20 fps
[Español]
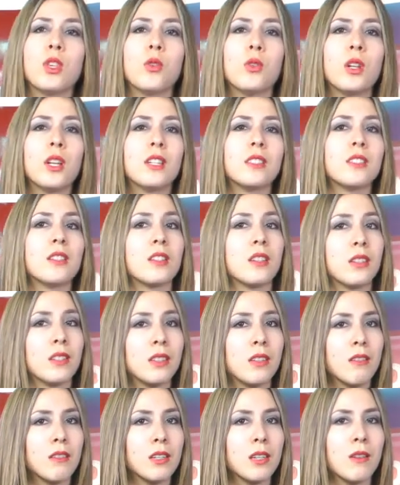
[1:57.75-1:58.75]
de dólares en
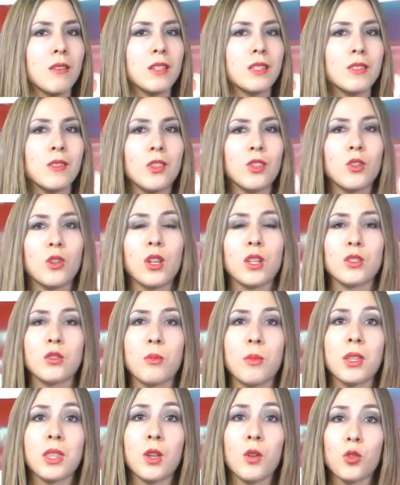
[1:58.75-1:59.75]
renta variable, siendo la
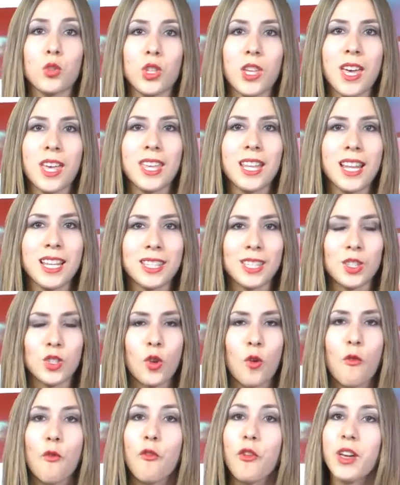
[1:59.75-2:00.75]
acción más negociada de la
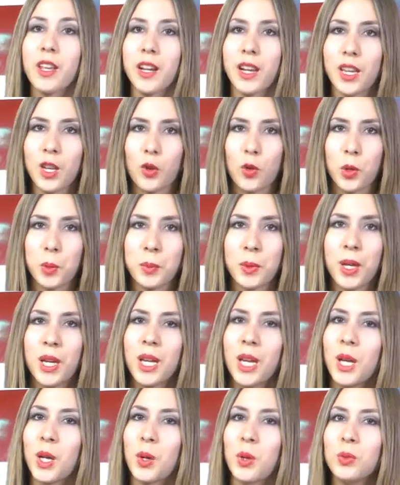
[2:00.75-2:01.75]
sesión Corp,
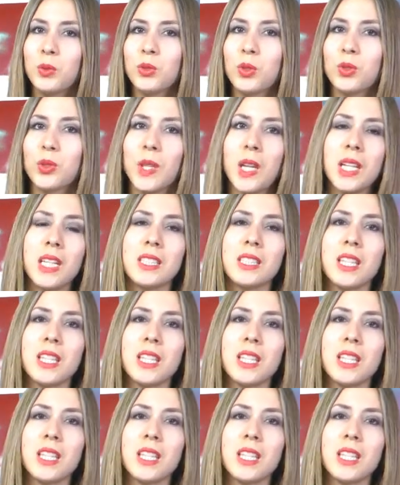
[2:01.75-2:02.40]
con un total de